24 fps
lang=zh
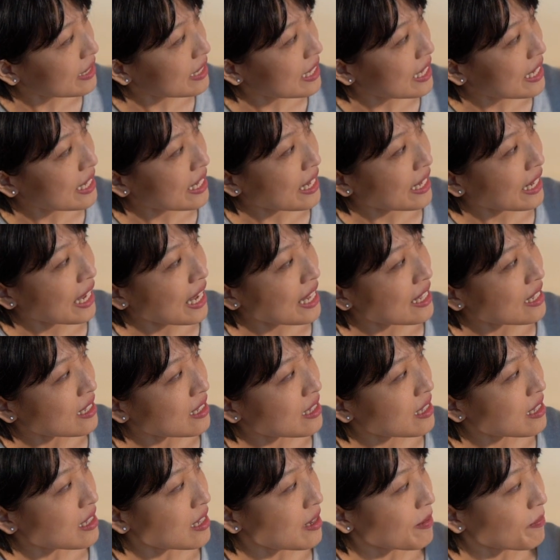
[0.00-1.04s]
家应该看
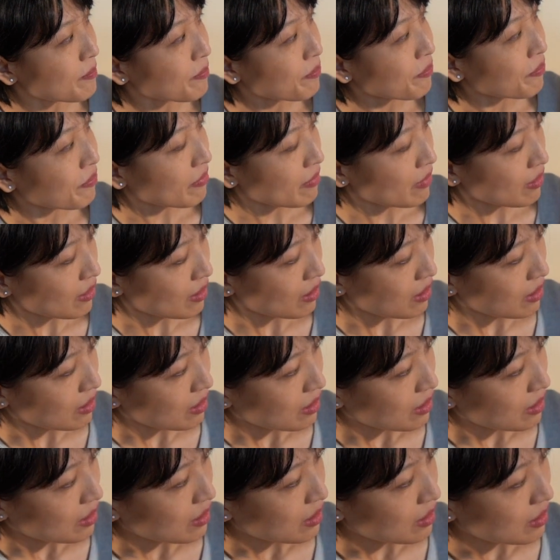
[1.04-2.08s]
得见。
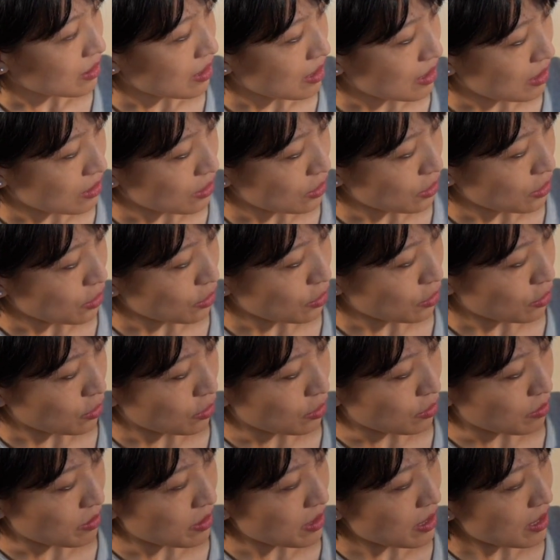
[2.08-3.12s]
那
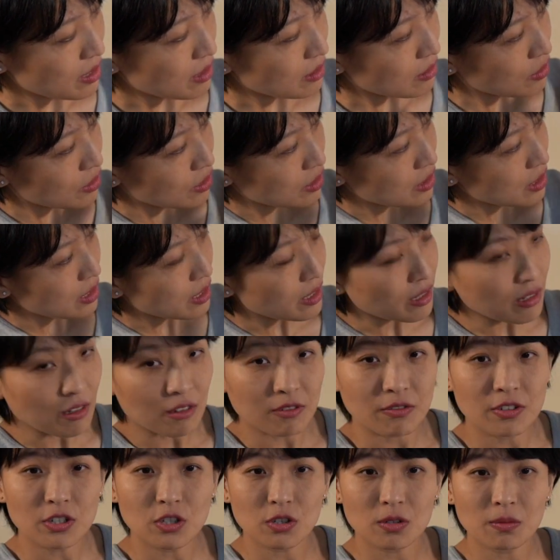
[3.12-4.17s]
首先，这
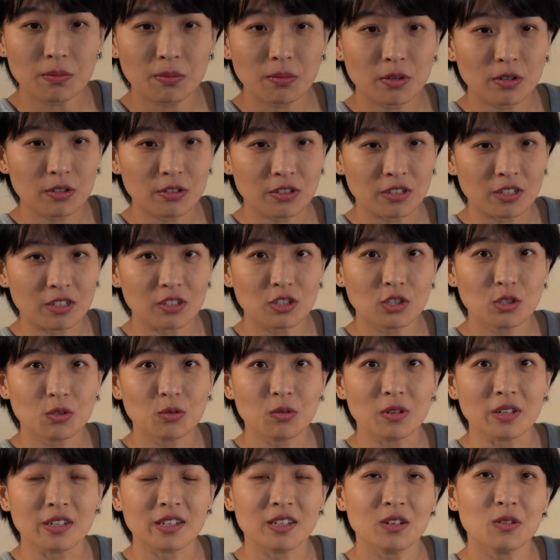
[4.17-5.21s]
个 vision board 是
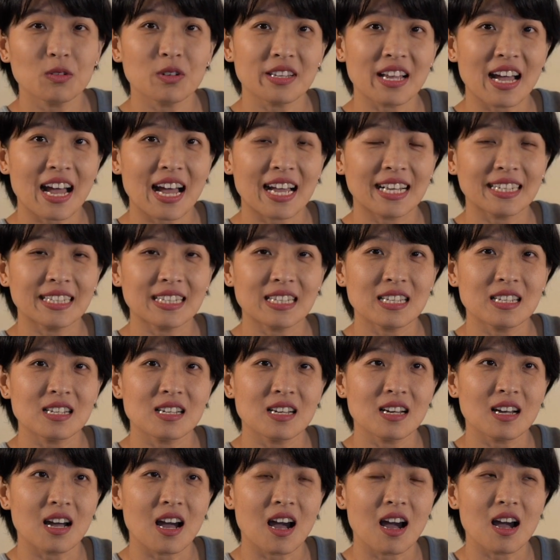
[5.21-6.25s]
我跟我的孩子，
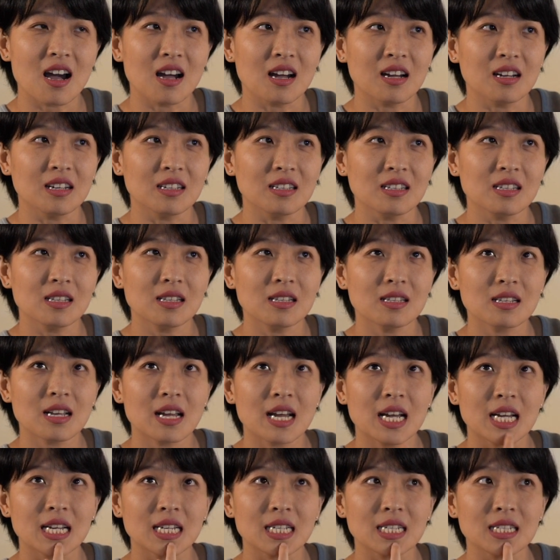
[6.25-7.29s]
嗯，
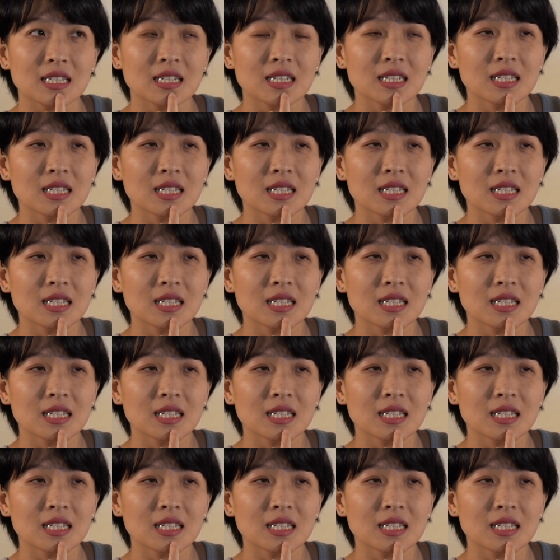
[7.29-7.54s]
在